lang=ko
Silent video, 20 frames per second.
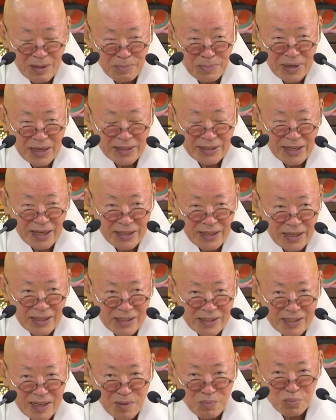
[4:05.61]

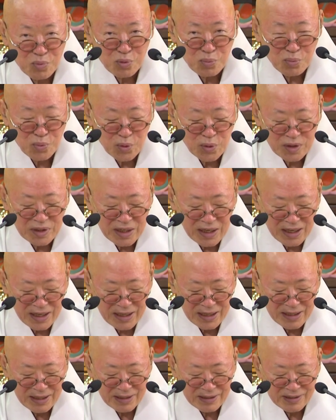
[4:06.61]
바다의 자 문문자
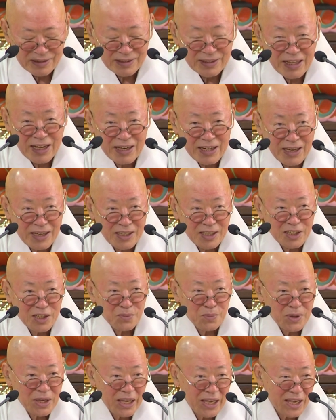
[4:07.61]
그 나라
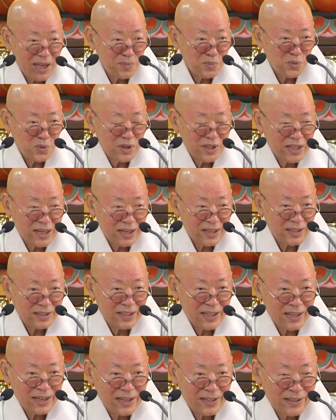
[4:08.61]
이름이 해문이라는
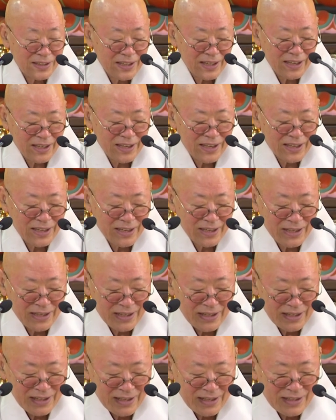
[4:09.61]
나라인데
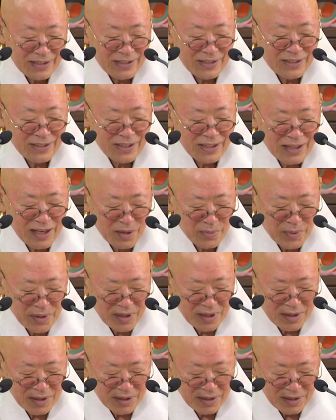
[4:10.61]
거기
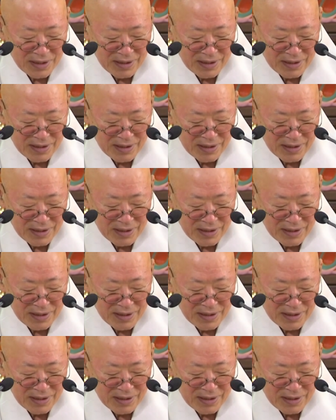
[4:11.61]
가면은